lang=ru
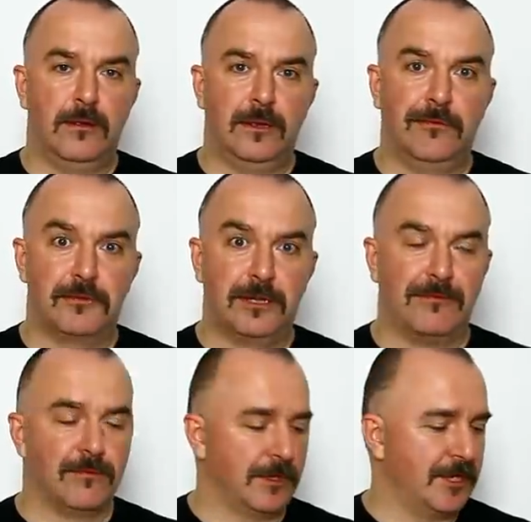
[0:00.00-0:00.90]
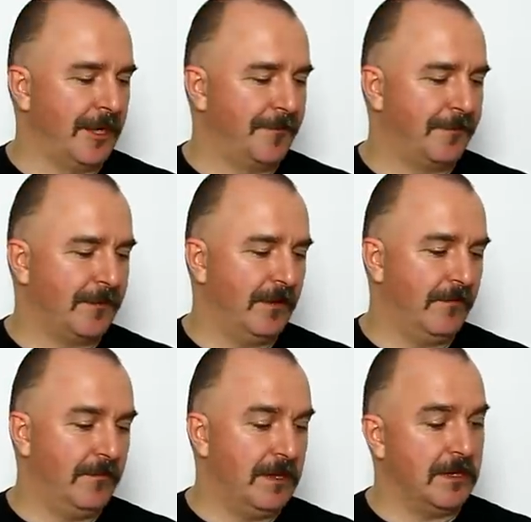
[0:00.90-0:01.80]
И вот оговорочка.
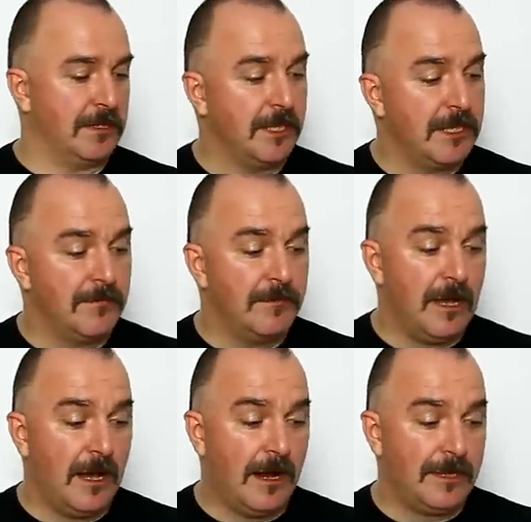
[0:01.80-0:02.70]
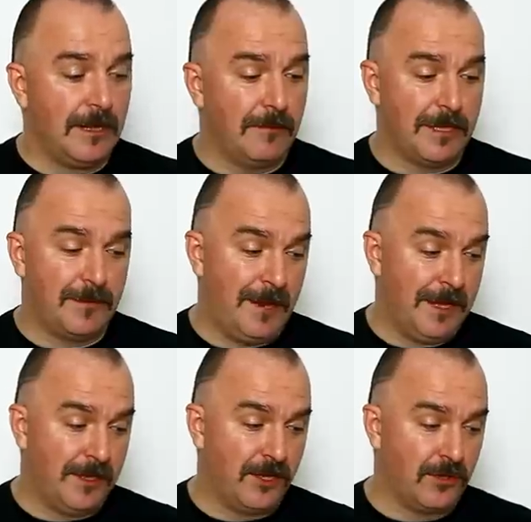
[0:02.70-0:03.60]
Вместе с этим я хотел бы
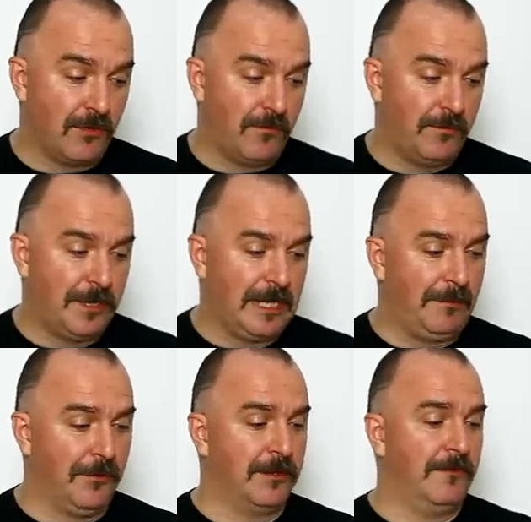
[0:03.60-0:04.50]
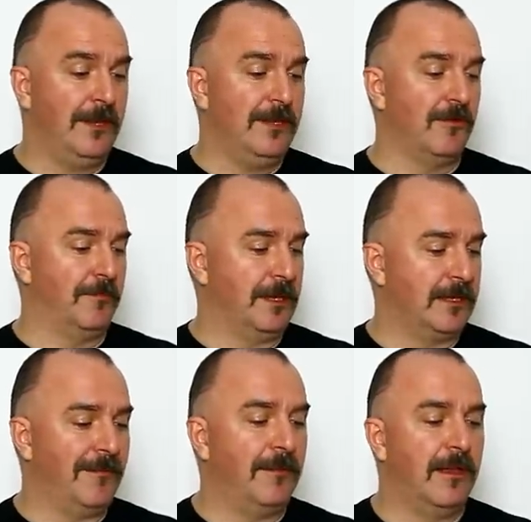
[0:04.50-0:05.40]
отметить, что в прикрепленном видео
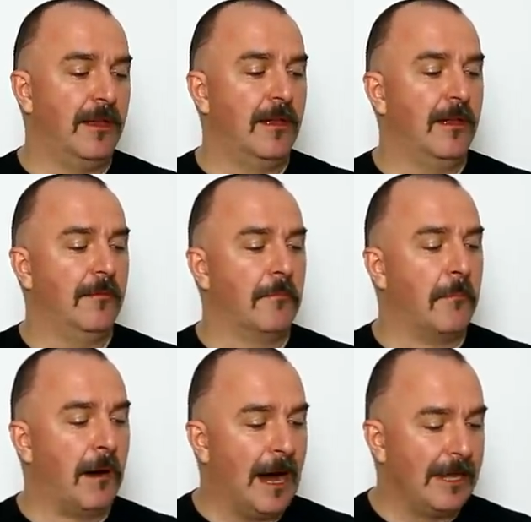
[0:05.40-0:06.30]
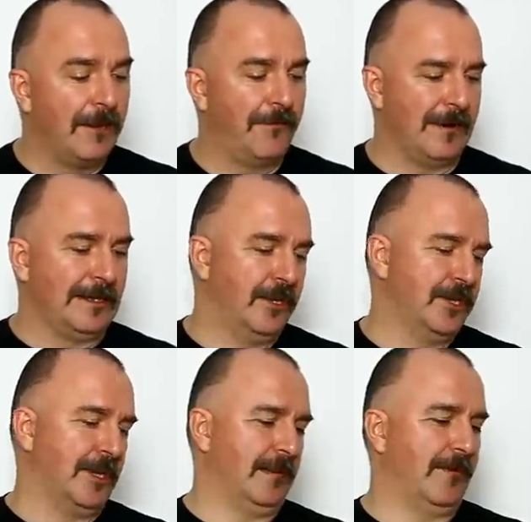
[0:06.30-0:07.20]
представлено мало
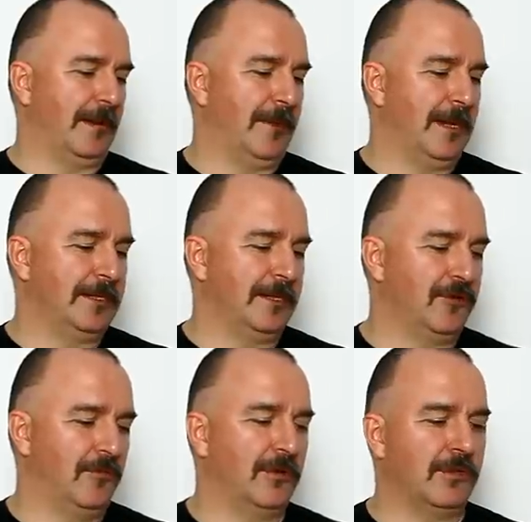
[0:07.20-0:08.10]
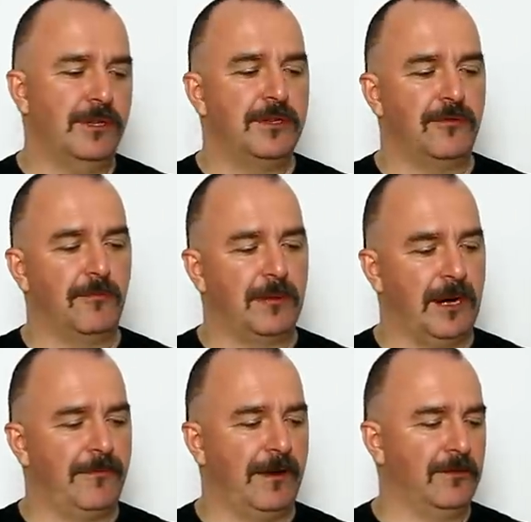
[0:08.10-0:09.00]
фактической информации, чтобы судить, кто
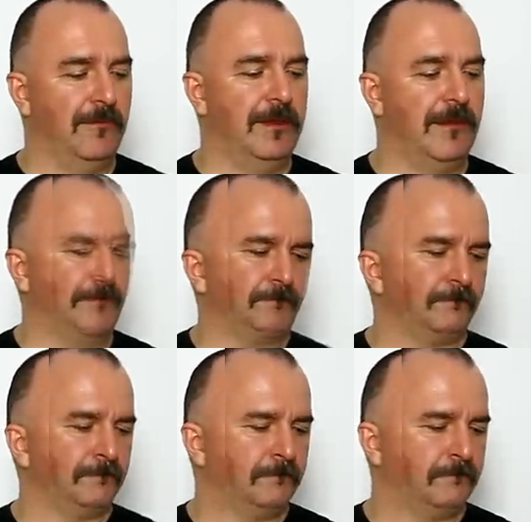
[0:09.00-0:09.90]
прав, а кто виноват.